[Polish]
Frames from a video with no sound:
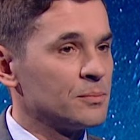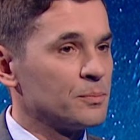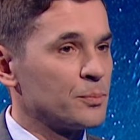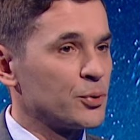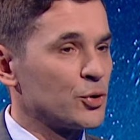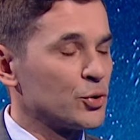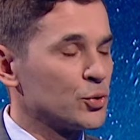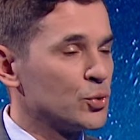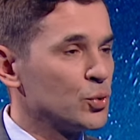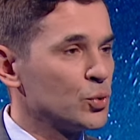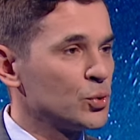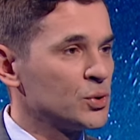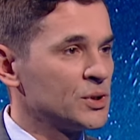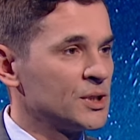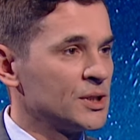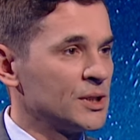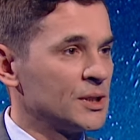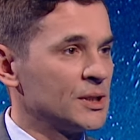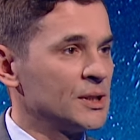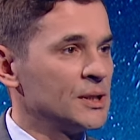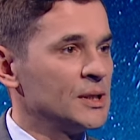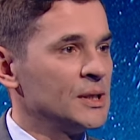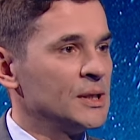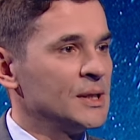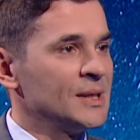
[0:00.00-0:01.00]

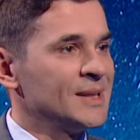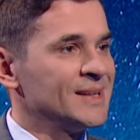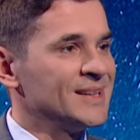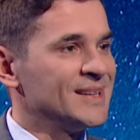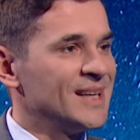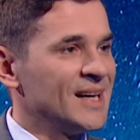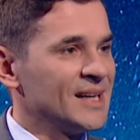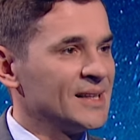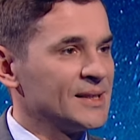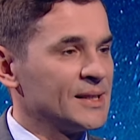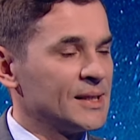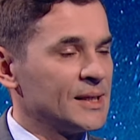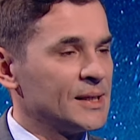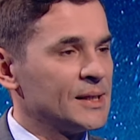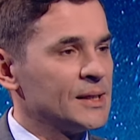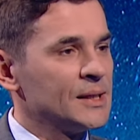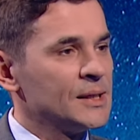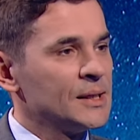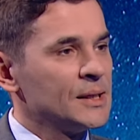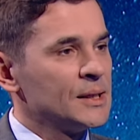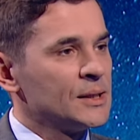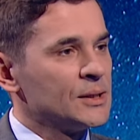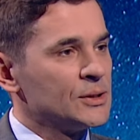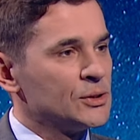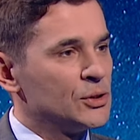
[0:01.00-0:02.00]
produkty, dane
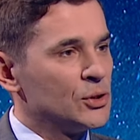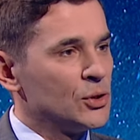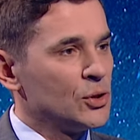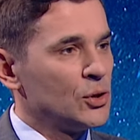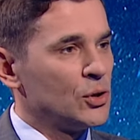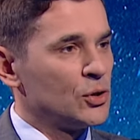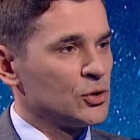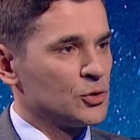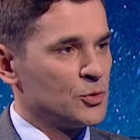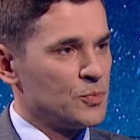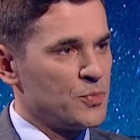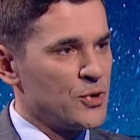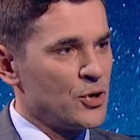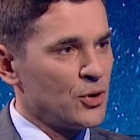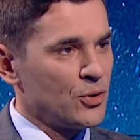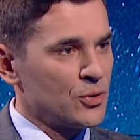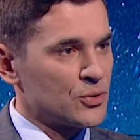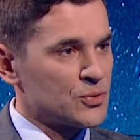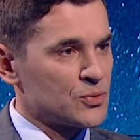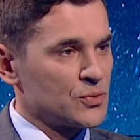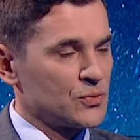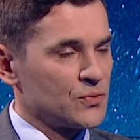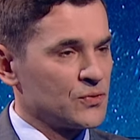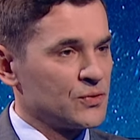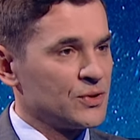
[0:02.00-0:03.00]
do
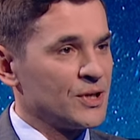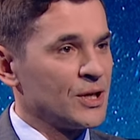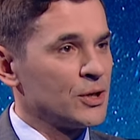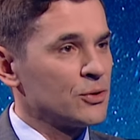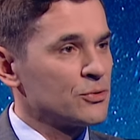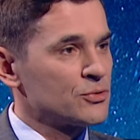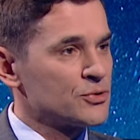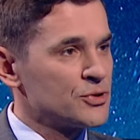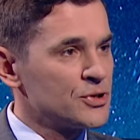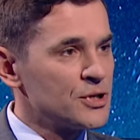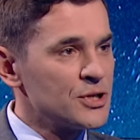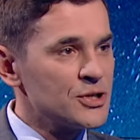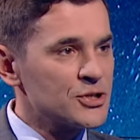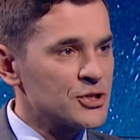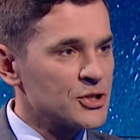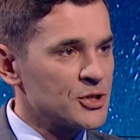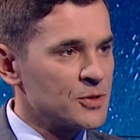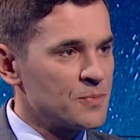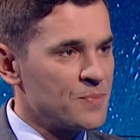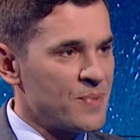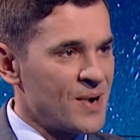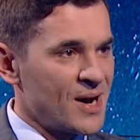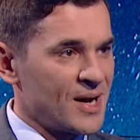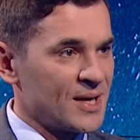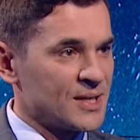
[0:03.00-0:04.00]
odbiorców najróżniejszych
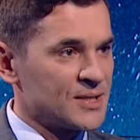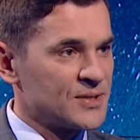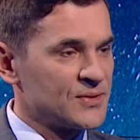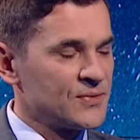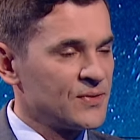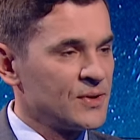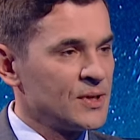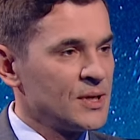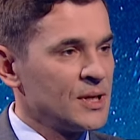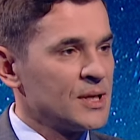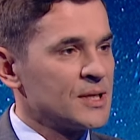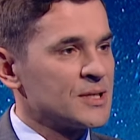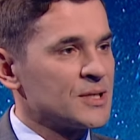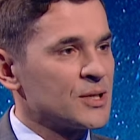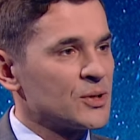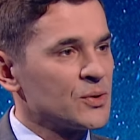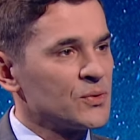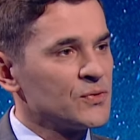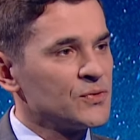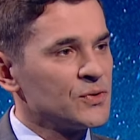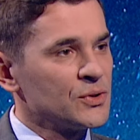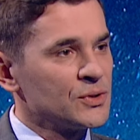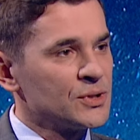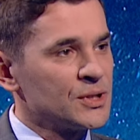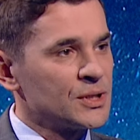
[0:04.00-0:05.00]
państw,
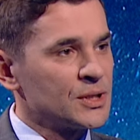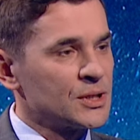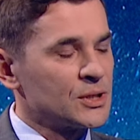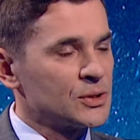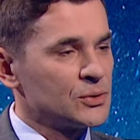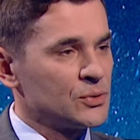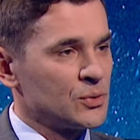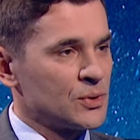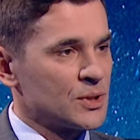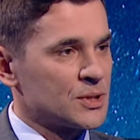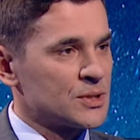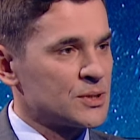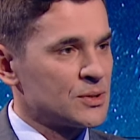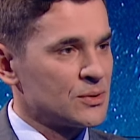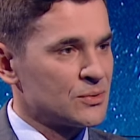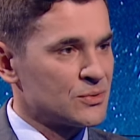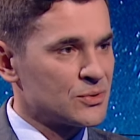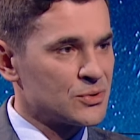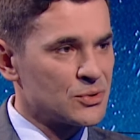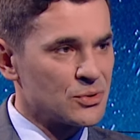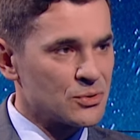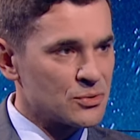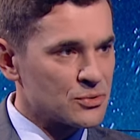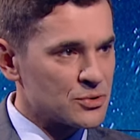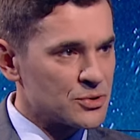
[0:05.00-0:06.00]
zarówno tych, które są
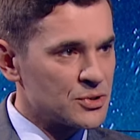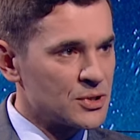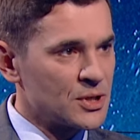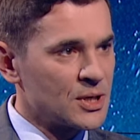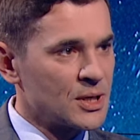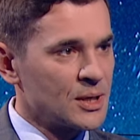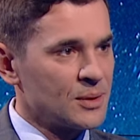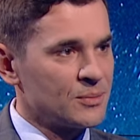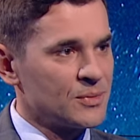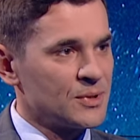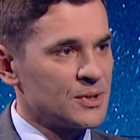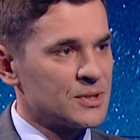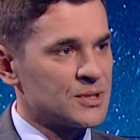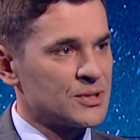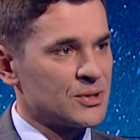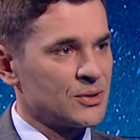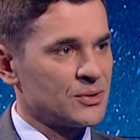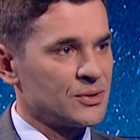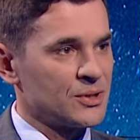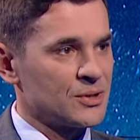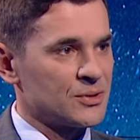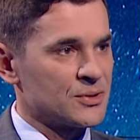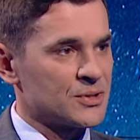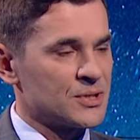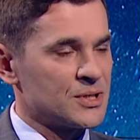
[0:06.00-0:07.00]
sojusznikami
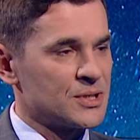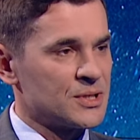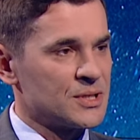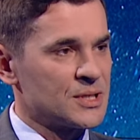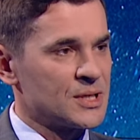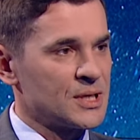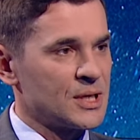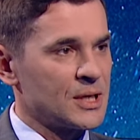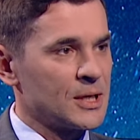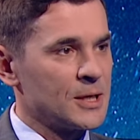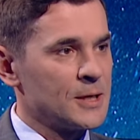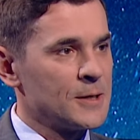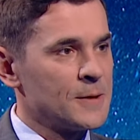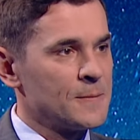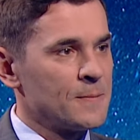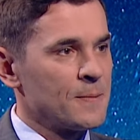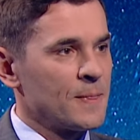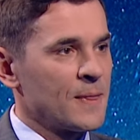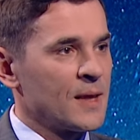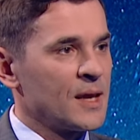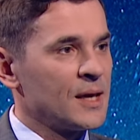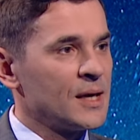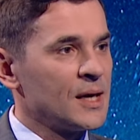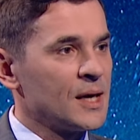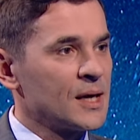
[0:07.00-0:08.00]
strony rosyjskiej,
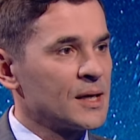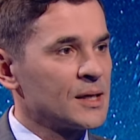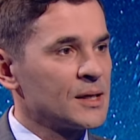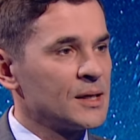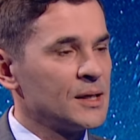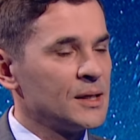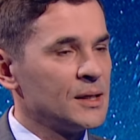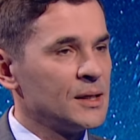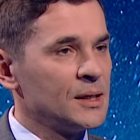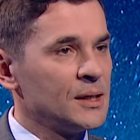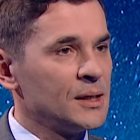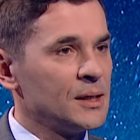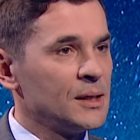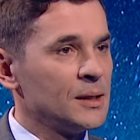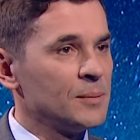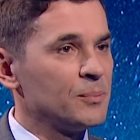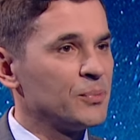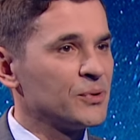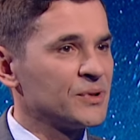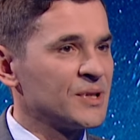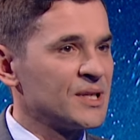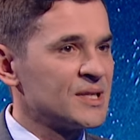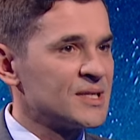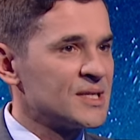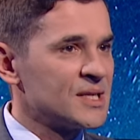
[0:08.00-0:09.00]
jak i
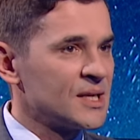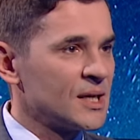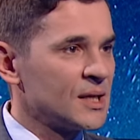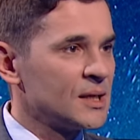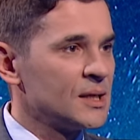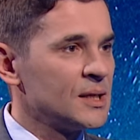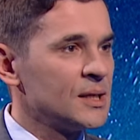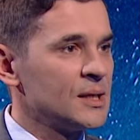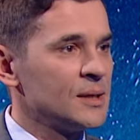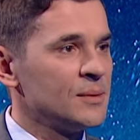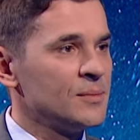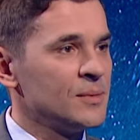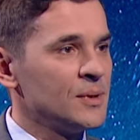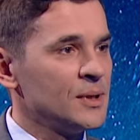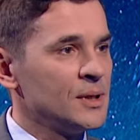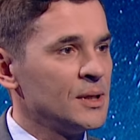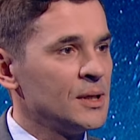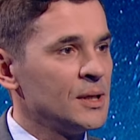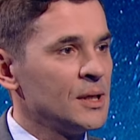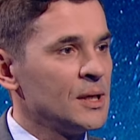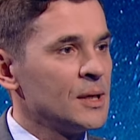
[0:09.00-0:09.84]
potencjalnymi